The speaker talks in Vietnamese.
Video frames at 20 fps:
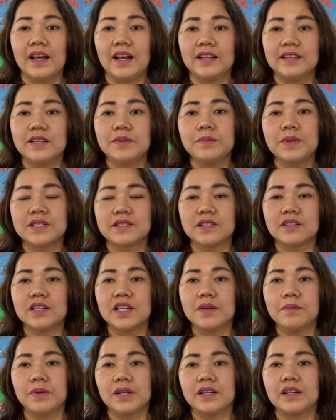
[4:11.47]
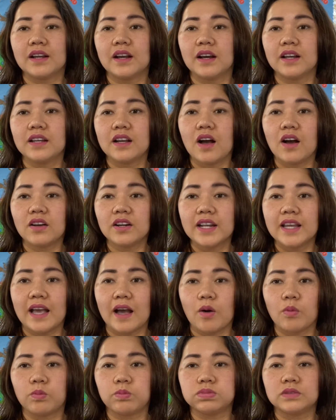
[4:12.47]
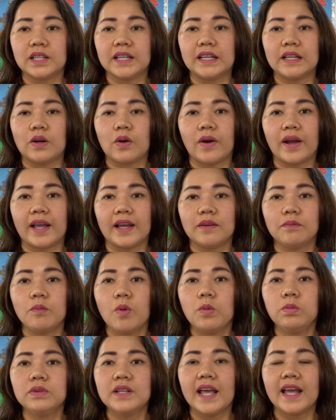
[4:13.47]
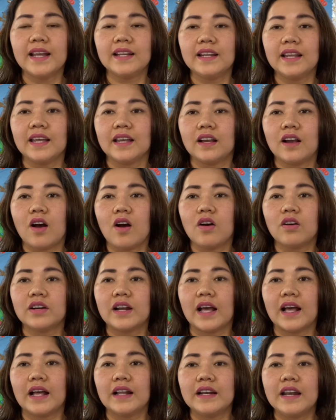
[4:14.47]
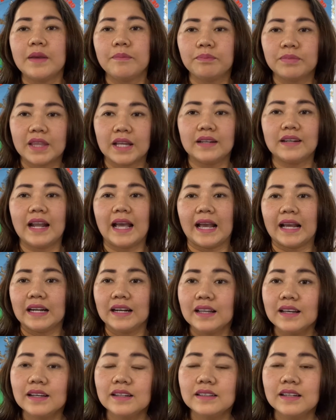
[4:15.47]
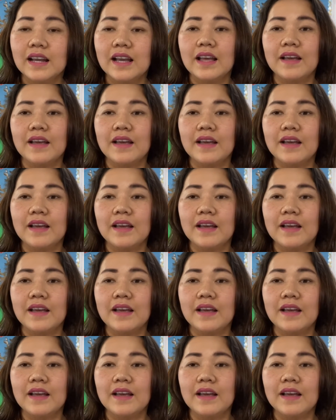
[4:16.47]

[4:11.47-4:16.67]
Nhưng mà sau khi mình gửi con đi học thì khoảng 4 tháng thì con đã điềm tĩnh hẳn lên.